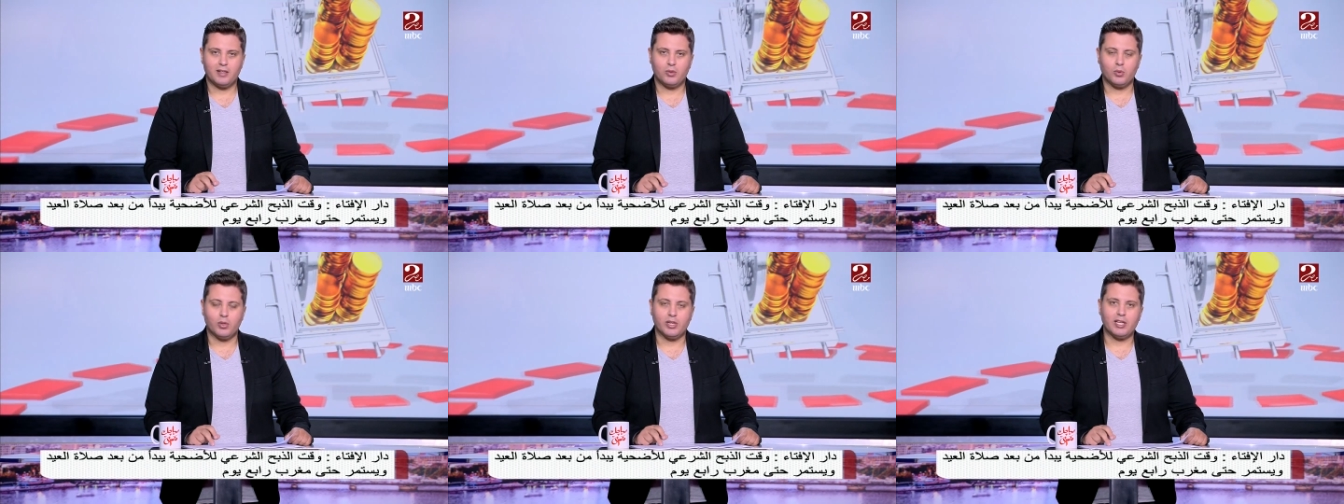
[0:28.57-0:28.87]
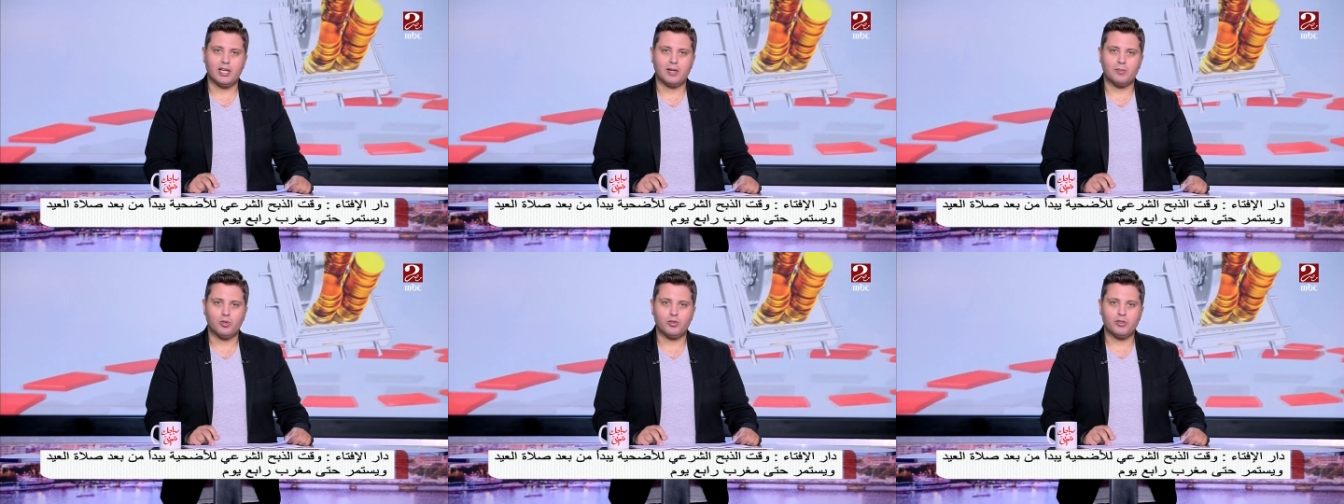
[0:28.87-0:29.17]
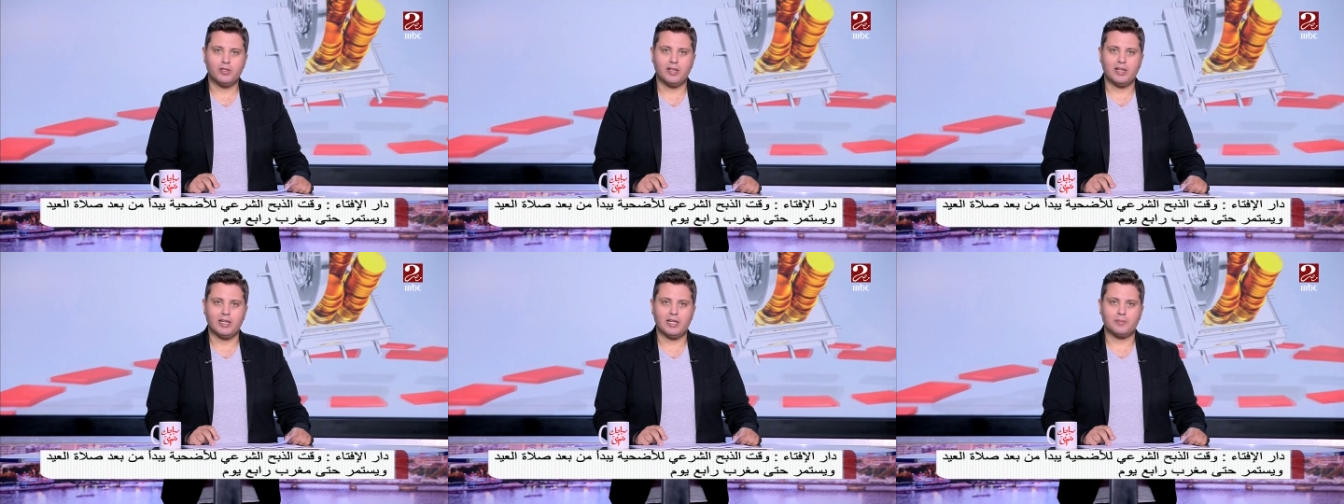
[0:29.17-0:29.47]
وهي
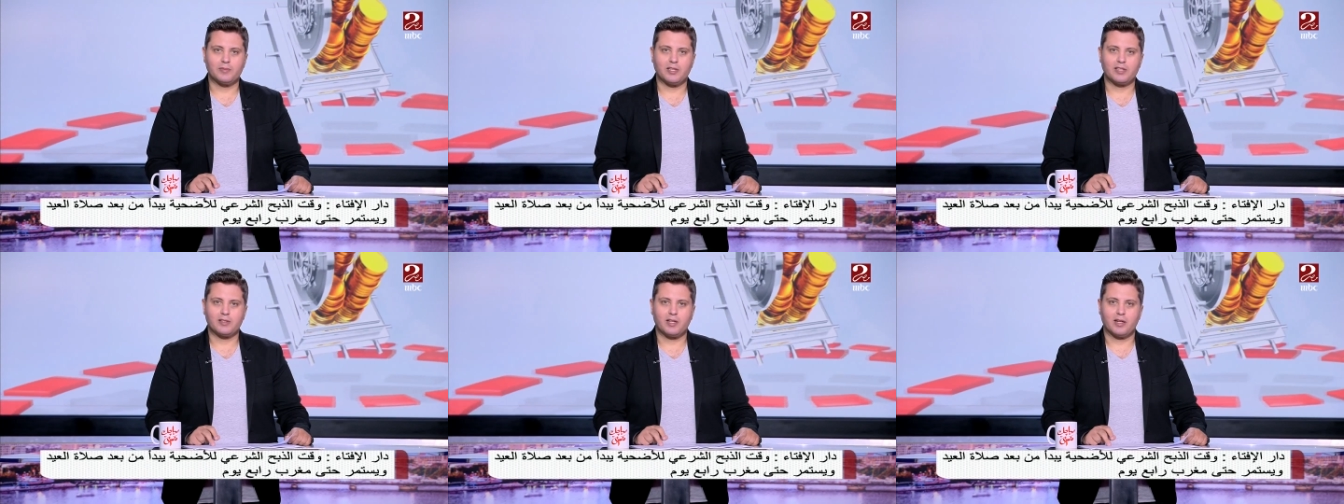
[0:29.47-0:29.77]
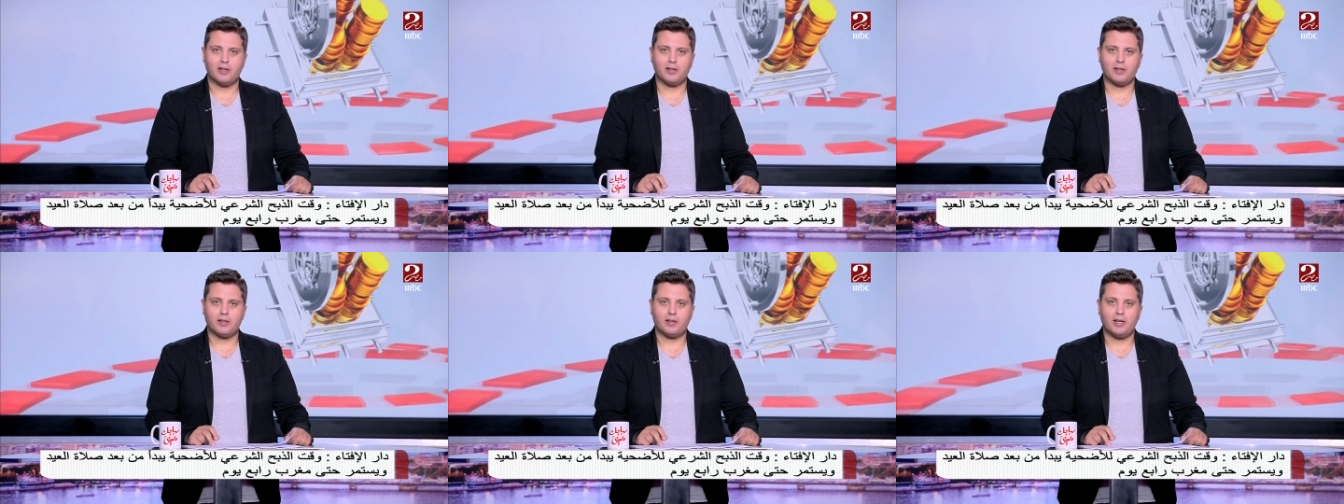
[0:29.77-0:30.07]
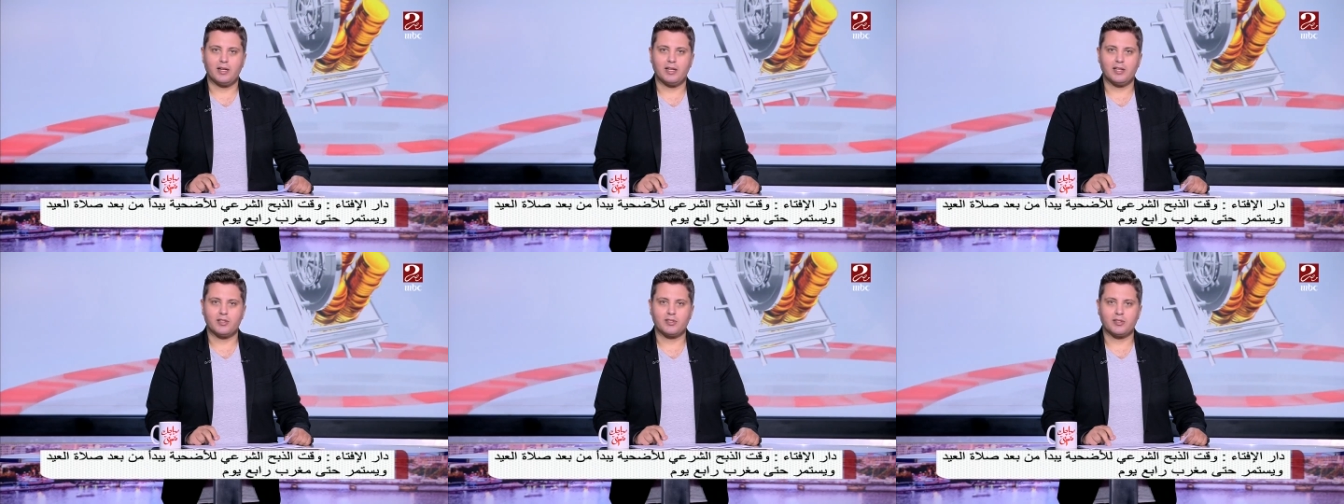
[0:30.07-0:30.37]
المدة اللي
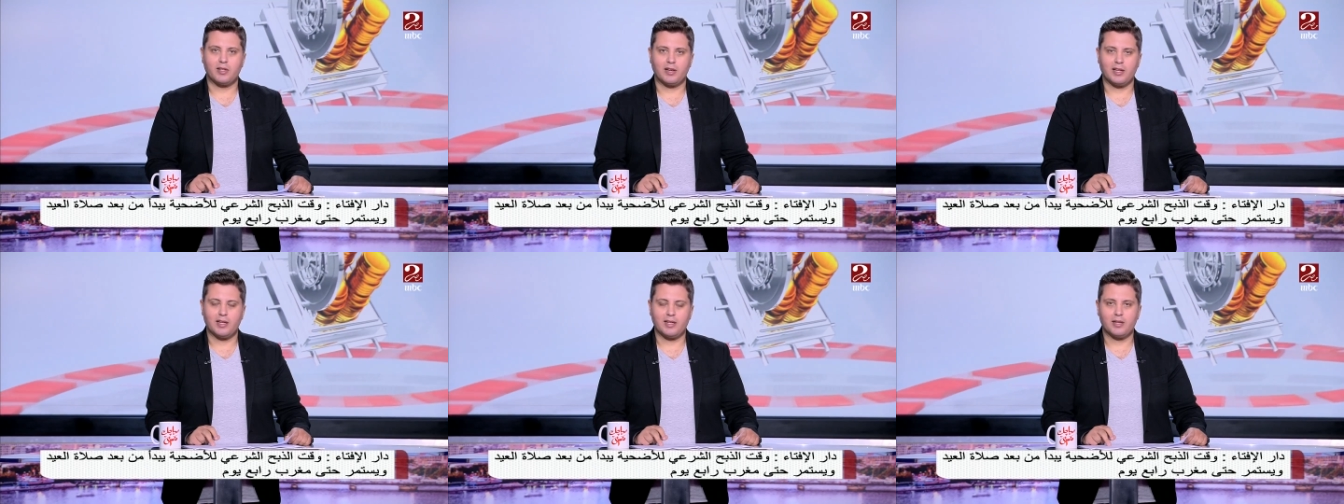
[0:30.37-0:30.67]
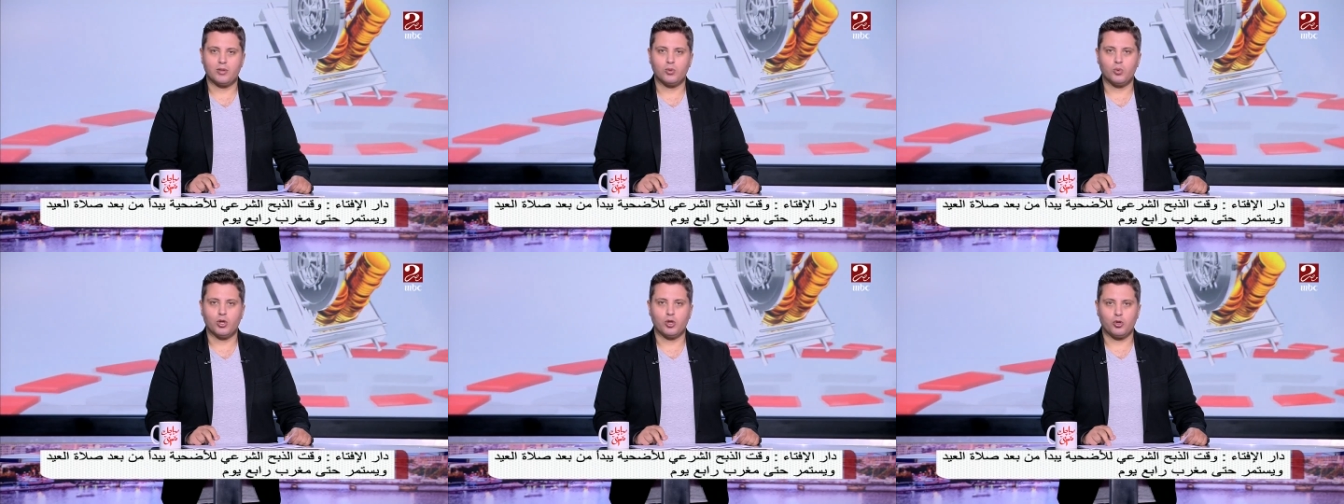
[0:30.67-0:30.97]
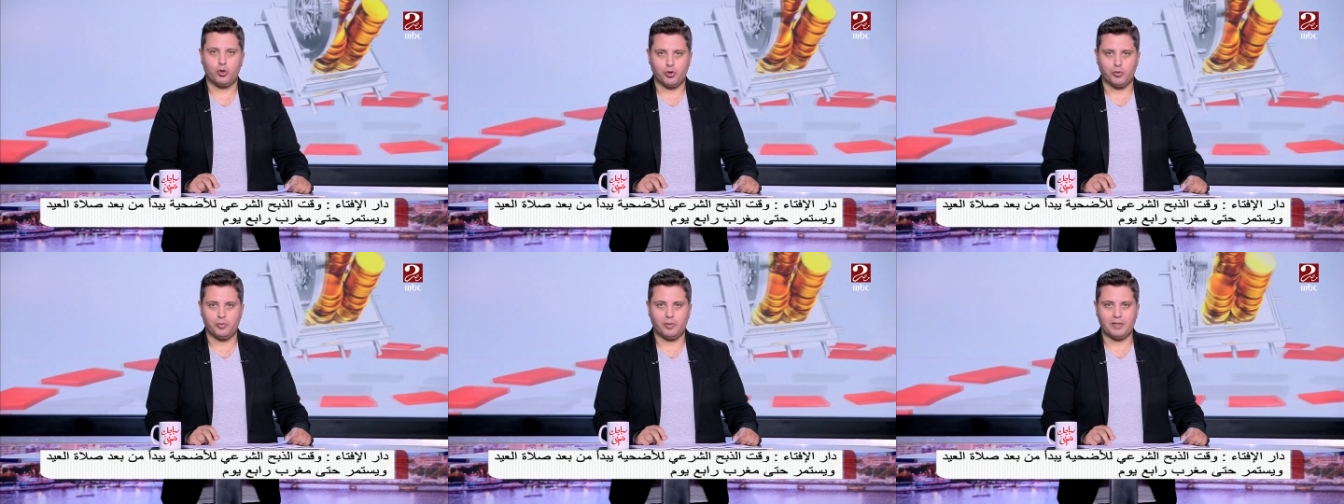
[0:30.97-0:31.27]
بتستغرقها الصلاة
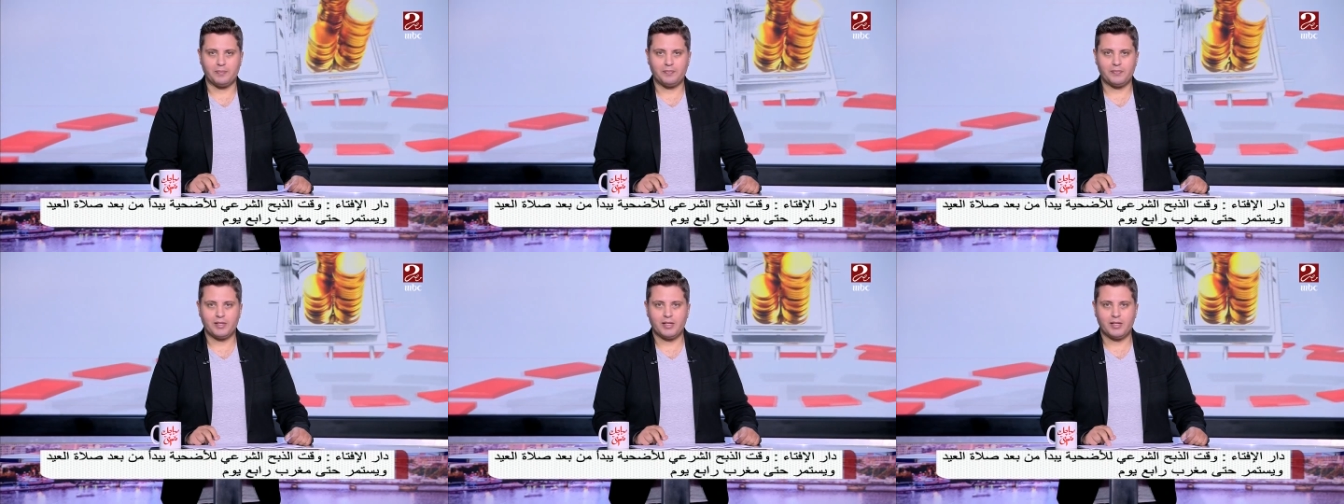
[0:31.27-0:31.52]
والخطبة